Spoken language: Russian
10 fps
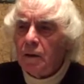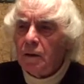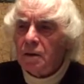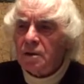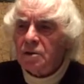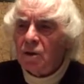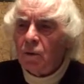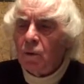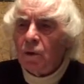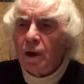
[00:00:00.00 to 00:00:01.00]
с
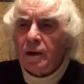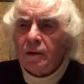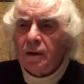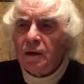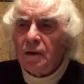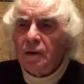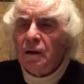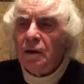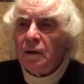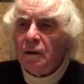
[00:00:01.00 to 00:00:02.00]
Кулкарни
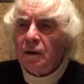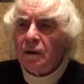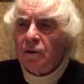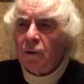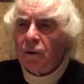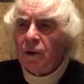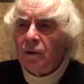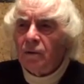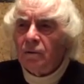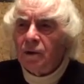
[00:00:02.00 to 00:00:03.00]

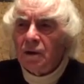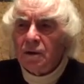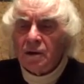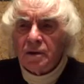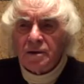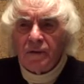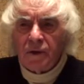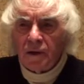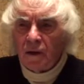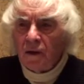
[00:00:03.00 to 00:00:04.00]
который был
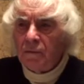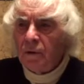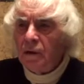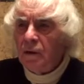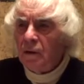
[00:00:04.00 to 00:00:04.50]
советником